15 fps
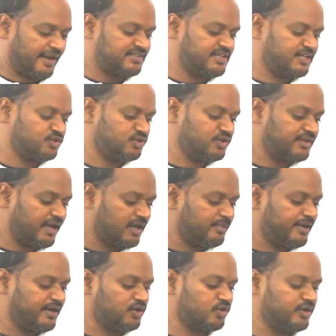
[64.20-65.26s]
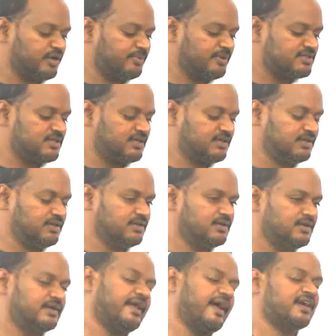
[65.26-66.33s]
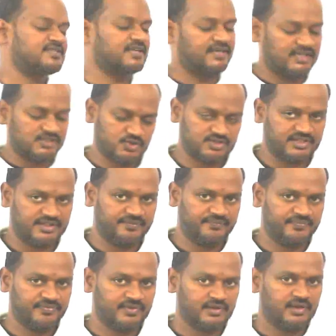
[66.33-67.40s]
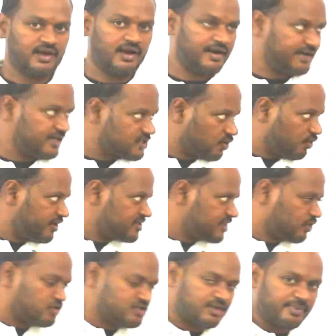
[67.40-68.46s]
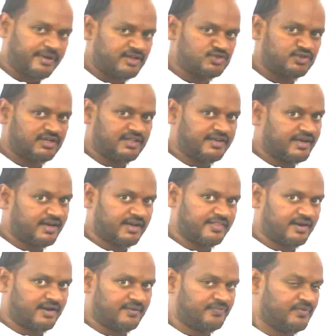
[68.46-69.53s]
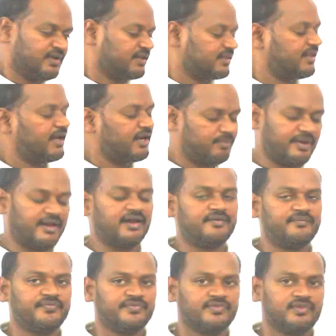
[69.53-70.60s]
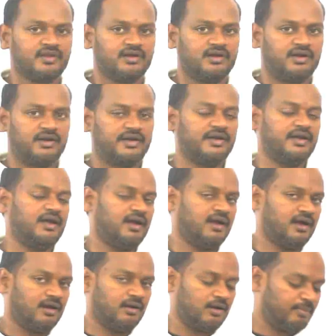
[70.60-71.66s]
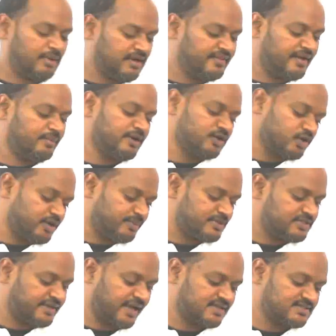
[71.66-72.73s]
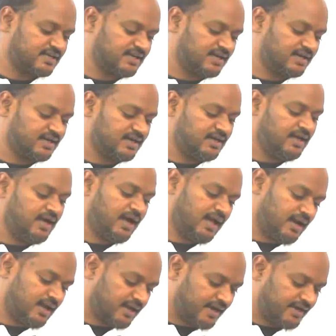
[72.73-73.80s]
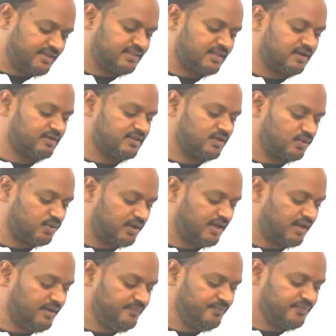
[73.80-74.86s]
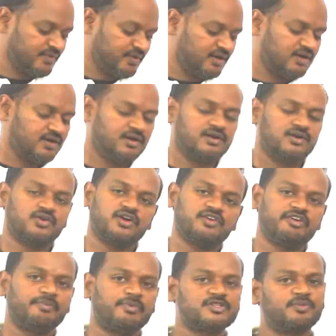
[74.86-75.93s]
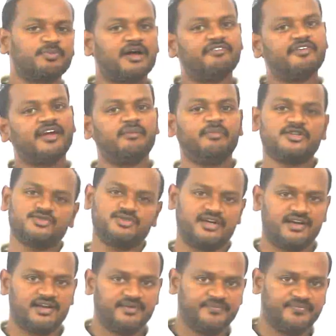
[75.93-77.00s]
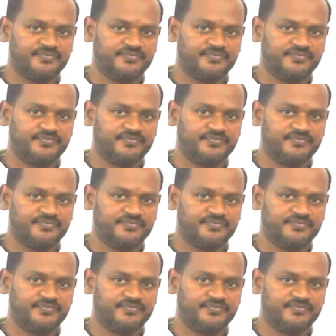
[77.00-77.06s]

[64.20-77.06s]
ప్రైజ్ ఏదైతుందో దానిపైన ట్వంటీ పర్సెంట్ ట్యాక్స్ కట్టాల్సి వస్తుంది అంటే డిస్కౌంట్ ఇచ్చిన కొంచెం ప్రైజ్ ఉంది కదా నికర ధర దానిపైన అంటే మళ్ళీ దానిపైన ట్వంటీ పర్సెంట్ ట్యాక్స్ కట్టాలట అలా కట్టిన తర్వాత కూడా ట్వంటీ ఫైవ్ పర్సెంట్ ప్రాఫిట్కి అమ్మేస్తుందంట